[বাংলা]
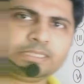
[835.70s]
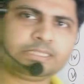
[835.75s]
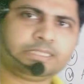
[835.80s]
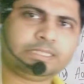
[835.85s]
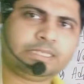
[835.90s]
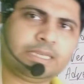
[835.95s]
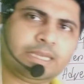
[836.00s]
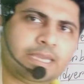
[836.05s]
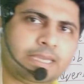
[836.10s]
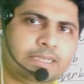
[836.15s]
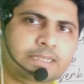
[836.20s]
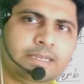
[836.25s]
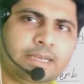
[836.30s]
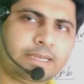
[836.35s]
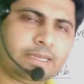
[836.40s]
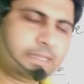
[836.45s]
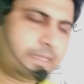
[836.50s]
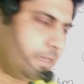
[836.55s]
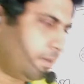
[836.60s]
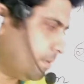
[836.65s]
আসছি একই
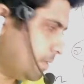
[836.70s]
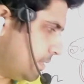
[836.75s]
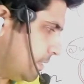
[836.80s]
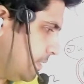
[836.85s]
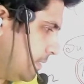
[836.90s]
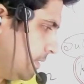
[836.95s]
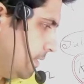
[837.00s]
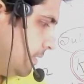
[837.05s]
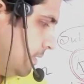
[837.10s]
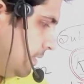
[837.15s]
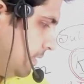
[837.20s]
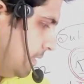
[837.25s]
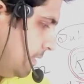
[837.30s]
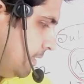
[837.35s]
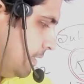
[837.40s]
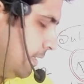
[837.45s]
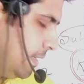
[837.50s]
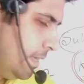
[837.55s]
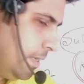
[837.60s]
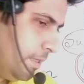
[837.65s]
জায়গাতে আবার
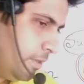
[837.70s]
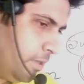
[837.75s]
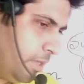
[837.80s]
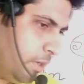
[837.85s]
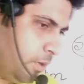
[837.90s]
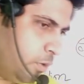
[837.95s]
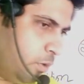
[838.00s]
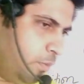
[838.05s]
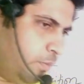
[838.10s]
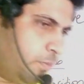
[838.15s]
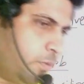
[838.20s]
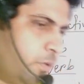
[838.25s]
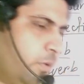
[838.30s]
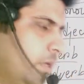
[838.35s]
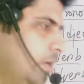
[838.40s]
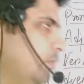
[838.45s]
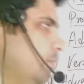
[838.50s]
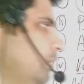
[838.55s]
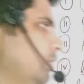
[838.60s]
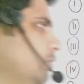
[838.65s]
তো দেখো
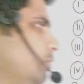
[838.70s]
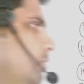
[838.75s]
প্রোনাউনে